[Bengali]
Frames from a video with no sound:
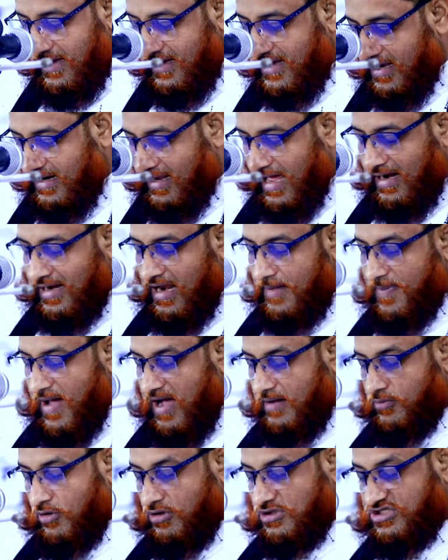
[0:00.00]
এখানে আল্লাহ
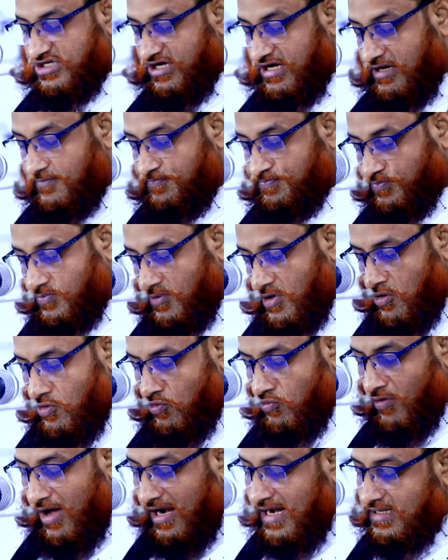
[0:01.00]
পাক বলছেন
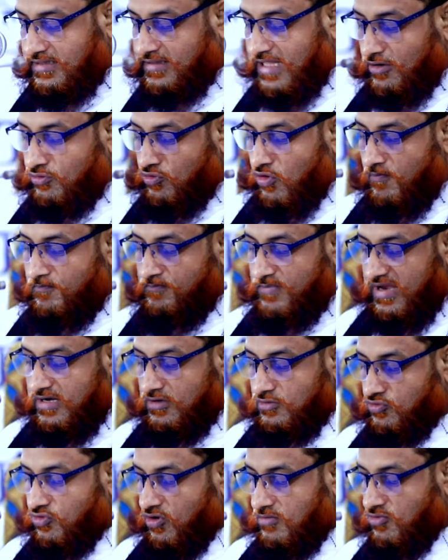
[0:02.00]
ওয়ালতাকুম
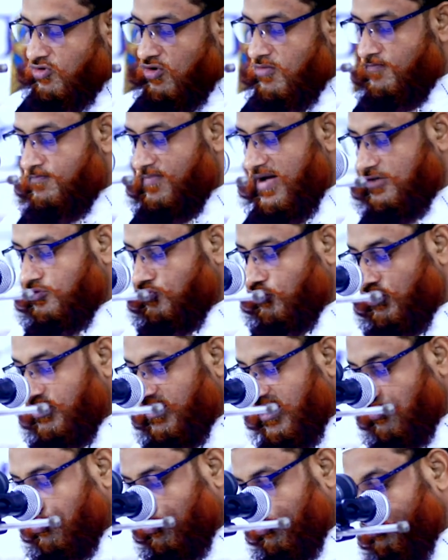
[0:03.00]
মিনকুম উম্মাতুন
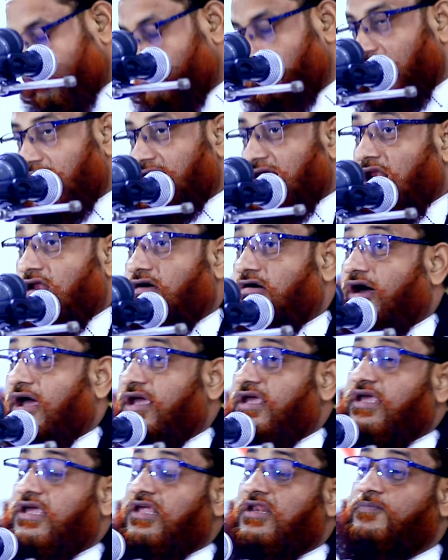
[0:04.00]
ইয়াদউনা ইলাল
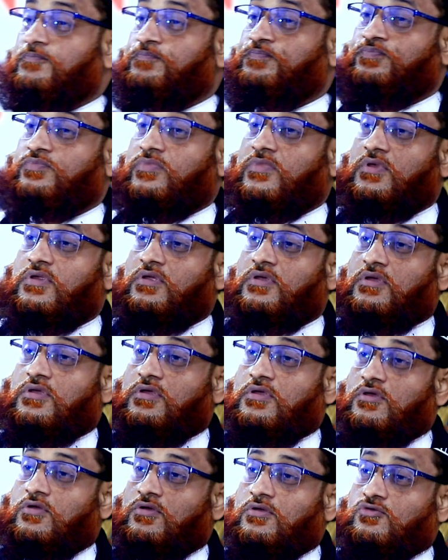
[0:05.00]
খাইর
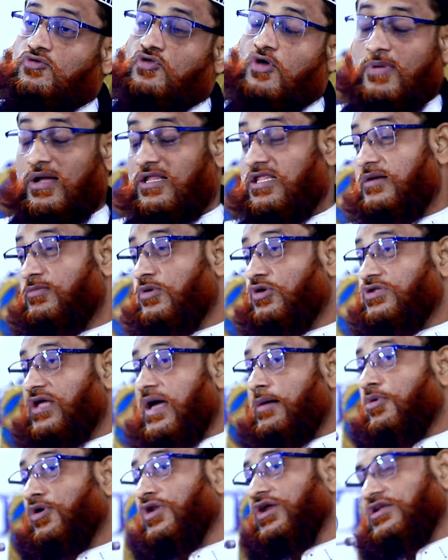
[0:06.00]
তোমাদের মধ্যে
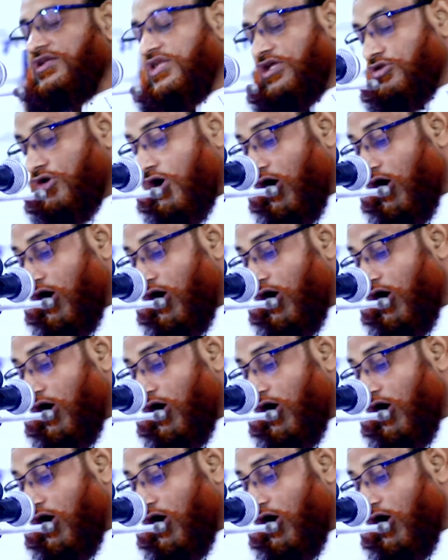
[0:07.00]
এমন একটি